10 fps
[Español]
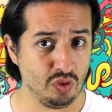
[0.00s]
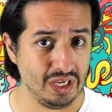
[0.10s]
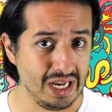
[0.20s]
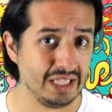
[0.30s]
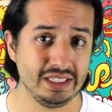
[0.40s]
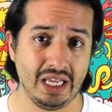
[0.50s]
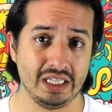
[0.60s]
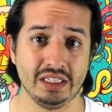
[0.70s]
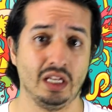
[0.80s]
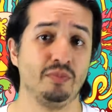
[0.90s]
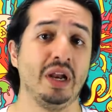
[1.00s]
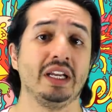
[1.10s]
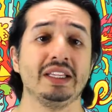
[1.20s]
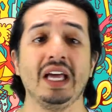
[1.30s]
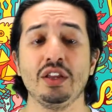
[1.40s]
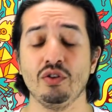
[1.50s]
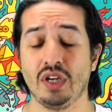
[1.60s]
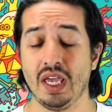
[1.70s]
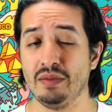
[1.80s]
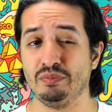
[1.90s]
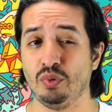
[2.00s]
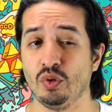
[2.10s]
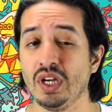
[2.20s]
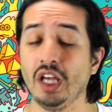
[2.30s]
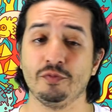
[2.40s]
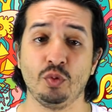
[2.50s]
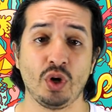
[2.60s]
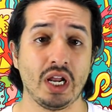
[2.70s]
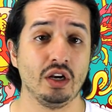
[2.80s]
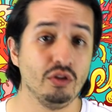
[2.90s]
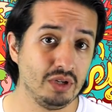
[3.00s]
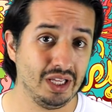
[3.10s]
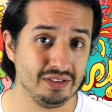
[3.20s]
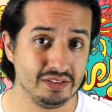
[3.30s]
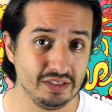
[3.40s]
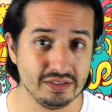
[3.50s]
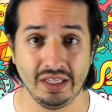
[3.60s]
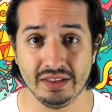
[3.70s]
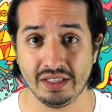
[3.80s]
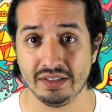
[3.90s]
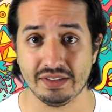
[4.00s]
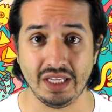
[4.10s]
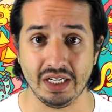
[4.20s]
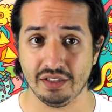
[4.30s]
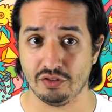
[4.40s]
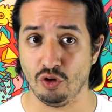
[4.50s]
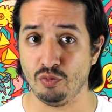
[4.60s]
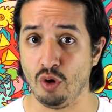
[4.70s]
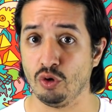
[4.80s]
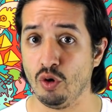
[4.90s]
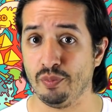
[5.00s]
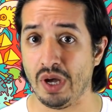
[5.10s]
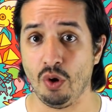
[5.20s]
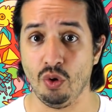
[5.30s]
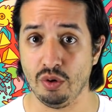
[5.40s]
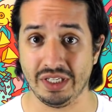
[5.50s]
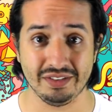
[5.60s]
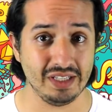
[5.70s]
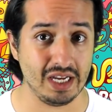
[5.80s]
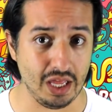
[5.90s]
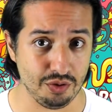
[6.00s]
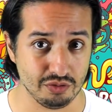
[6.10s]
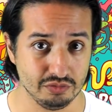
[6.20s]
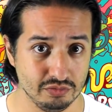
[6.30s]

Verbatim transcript: de lander interplanetario que podría explorar lunas distantes tales como Europa o Encélado.